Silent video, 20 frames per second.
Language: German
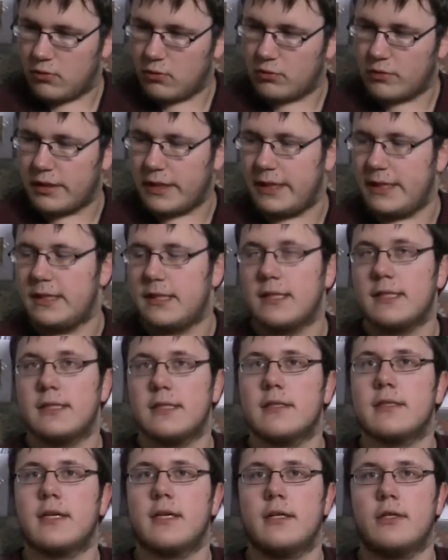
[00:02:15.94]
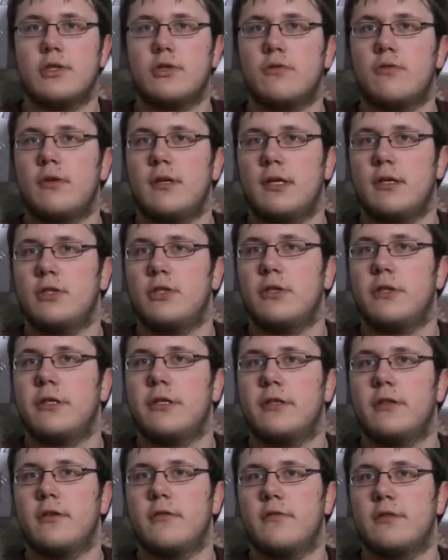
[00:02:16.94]
Okay, da sind gerade
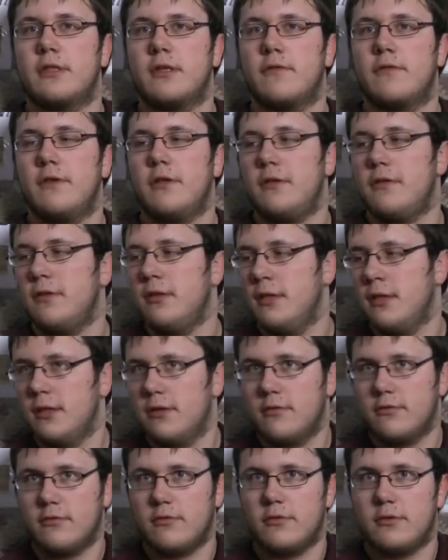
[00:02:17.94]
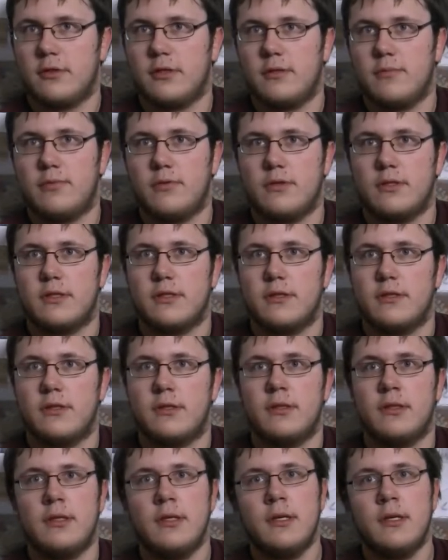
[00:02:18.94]
Schokoladenstückchen rausgefallen und runtergeputzelt.